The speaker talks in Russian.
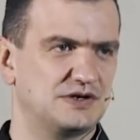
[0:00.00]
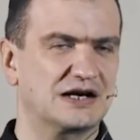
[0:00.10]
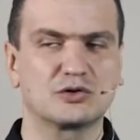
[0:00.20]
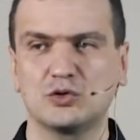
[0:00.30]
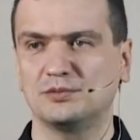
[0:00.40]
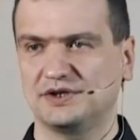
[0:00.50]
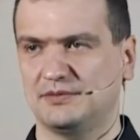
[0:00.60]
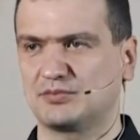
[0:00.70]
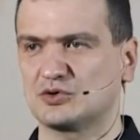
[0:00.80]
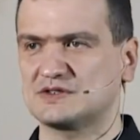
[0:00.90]
Огромное,
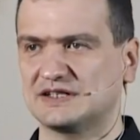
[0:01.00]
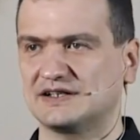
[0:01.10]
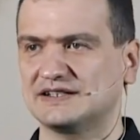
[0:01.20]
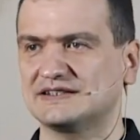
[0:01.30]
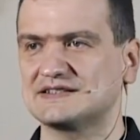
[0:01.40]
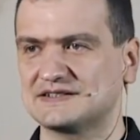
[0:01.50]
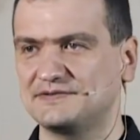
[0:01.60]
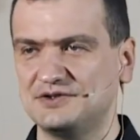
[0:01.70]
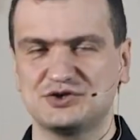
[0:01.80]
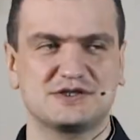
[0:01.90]
просто
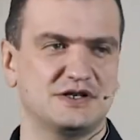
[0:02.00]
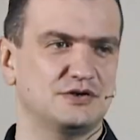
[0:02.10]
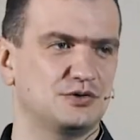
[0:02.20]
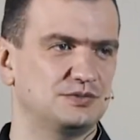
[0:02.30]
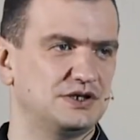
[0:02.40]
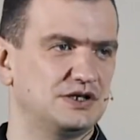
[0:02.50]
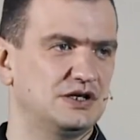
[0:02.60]
катастрофически огромное.